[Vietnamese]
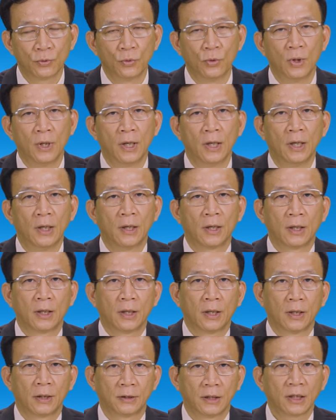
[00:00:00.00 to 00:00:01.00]
của
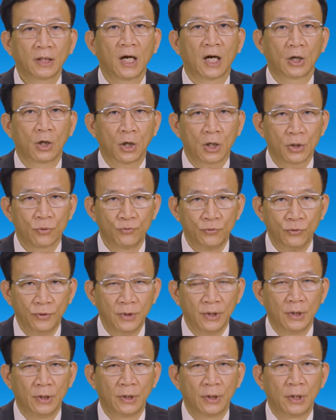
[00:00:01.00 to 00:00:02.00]
tất cả các quý vị,